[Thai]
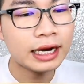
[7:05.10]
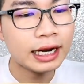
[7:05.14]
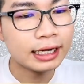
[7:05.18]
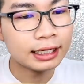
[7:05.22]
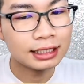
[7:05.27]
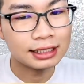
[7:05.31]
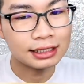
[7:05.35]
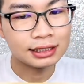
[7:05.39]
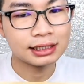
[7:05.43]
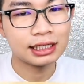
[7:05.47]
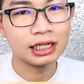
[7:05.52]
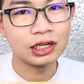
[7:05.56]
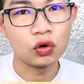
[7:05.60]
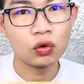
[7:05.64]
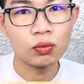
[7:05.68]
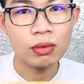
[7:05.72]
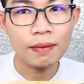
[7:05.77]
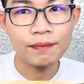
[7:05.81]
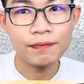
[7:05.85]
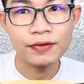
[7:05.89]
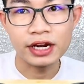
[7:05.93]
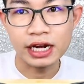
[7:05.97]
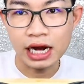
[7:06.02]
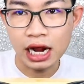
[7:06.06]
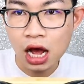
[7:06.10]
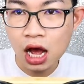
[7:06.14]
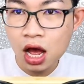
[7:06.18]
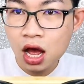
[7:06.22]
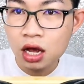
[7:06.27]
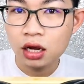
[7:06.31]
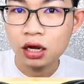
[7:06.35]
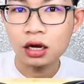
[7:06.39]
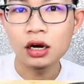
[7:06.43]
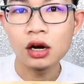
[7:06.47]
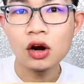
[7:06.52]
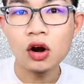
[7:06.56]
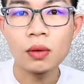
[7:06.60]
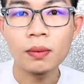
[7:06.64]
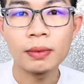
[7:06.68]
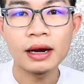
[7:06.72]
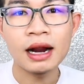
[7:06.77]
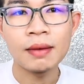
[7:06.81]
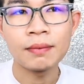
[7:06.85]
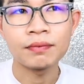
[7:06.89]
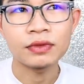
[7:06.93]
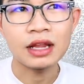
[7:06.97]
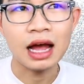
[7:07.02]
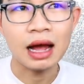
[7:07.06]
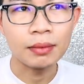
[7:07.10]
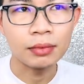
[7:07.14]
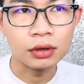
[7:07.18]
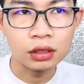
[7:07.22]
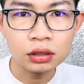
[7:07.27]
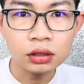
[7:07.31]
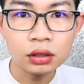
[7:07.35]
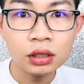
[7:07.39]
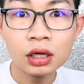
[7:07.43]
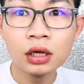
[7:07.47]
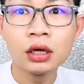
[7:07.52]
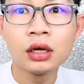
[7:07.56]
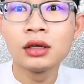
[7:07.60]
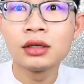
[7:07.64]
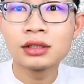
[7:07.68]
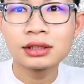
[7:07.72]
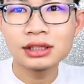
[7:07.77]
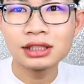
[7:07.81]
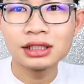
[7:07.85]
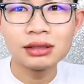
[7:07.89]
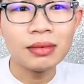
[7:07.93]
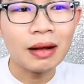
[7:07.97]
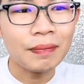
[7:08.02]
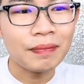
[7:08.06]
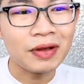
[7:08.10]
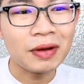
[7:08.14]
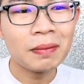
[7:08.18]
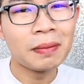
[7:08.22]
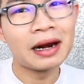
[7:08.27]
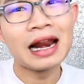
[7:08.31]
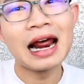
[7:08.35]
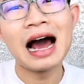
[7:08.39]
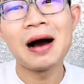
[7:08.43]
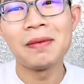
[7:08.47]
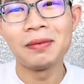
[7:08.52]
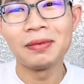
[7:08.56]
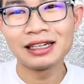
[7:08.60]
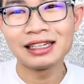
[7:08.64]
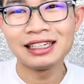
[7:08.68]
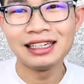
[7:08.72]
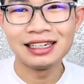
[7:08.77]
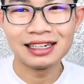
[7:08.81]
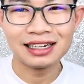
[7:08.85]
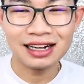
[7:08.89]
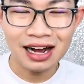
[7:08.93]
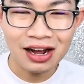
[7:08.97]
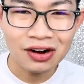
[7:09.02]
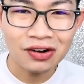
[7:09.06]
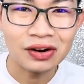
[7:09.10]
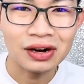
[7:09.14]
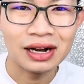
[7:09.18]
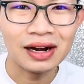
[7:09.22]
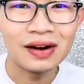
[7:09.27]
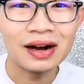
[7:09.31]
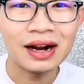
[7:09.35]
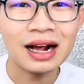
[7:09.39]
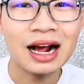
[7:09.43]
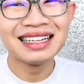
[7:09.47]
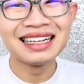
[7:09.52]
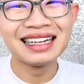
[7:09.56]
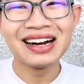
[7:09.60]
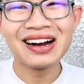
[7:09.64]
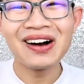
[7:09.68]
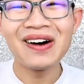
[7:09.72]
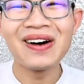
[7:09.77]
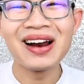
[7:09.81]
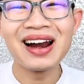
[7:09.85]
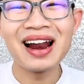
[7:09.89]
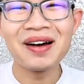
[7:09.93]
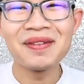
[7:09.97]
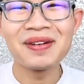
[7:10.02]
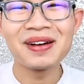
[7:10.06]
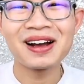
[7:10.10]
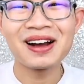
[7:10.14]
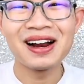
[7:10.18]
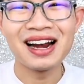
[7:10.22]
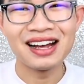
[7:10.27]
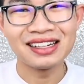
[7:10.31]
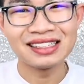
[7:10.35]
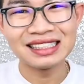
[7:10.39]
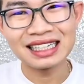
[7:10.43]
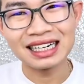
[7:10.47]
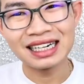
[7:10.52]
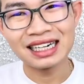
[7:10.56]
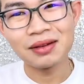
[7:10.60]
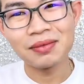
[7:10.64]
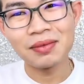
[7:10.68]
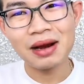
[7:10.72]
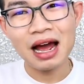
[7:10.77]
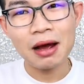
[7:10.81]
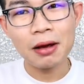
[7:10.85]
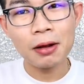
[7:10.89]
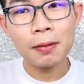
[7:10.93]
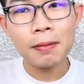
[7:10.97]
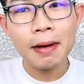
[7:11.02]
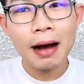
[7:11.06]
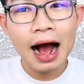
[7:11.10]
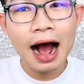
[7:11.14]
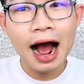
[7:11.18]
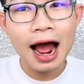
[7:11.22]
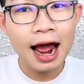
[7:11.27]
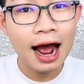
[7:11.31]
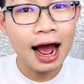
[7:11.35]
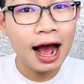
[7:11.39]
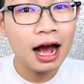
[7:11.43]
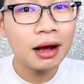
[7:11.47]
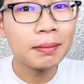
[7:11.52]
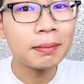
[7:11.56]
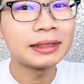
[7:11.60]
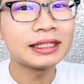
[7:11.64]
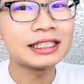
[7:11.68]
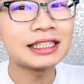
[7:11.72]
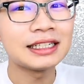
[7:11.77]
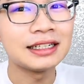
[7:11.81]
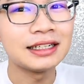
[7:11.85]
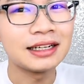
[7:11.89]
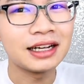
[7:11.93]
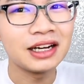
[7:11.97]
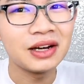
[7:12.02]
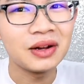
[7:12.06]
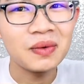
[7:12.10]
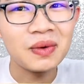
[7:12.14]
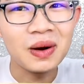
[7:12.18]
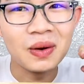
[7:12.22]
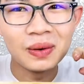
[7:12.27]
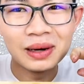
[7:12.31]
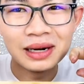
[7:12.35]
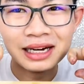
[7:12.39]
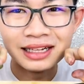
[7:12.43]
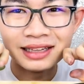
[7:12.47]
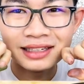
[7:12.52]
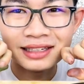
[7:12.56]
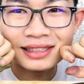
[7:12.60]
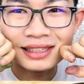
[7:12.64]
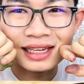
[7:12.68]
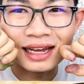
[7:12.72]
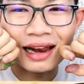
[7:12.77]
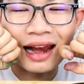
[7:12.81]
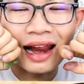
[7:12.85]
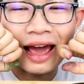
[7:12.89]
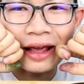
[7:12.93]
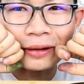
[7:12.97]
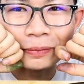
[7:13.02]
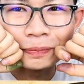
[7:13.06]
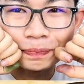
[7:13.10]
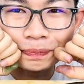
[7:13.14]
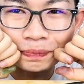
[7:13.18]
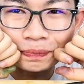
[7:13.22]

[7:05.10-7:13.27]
ว่าอยากกินสีรุ้งแบบดีเนี่ยก็ลองไปทำตามหรือซื้อแบบธรรมดามากินก็อร่อยแล้วนะครับเดี๋ยวขอลาไปก่อนแล้วเจอกันคลิปหน้าบ๊ายบายอ่ะมาเฉลยกันดีกว่าว่าลิ้นจะสีอะไร